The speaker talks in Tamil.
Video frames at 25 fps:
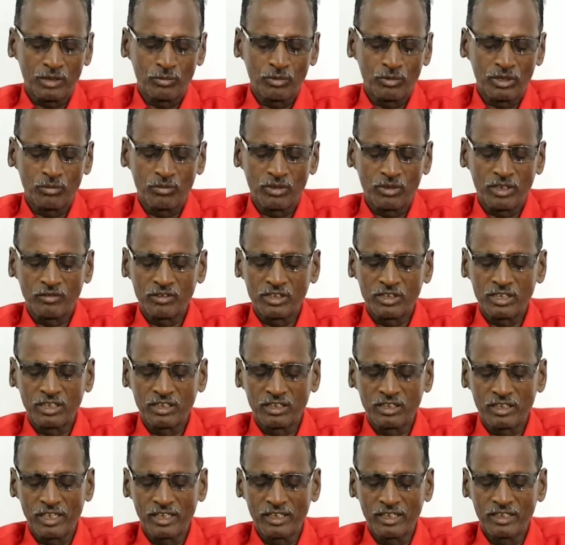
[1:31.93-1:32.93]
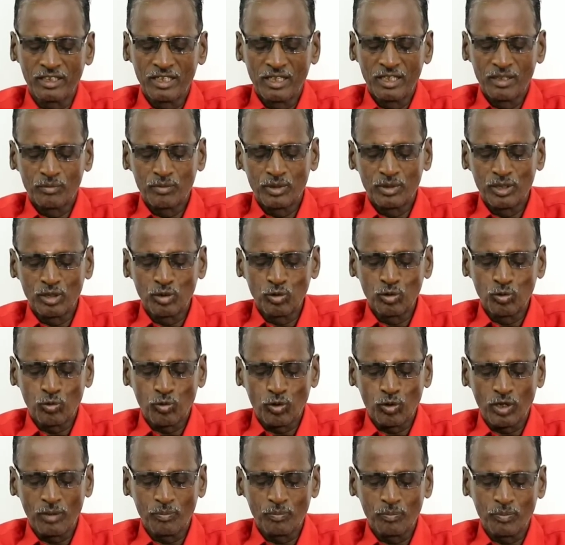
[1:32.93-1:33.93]
சம்மந்தப்பட்ட விஷயத்தில் பெரும்
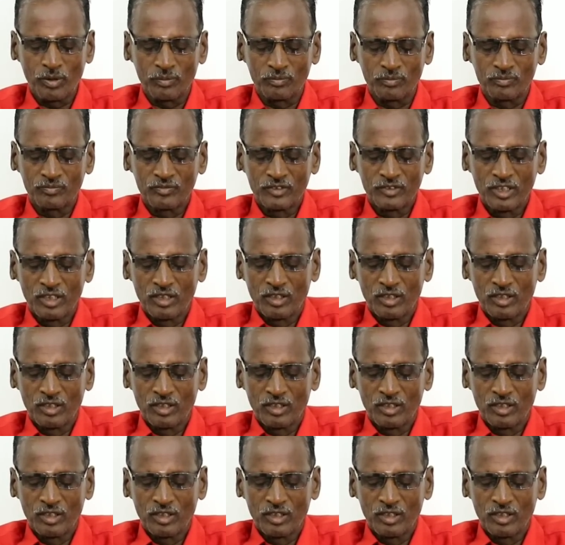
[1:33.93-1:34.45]
குழப்பம்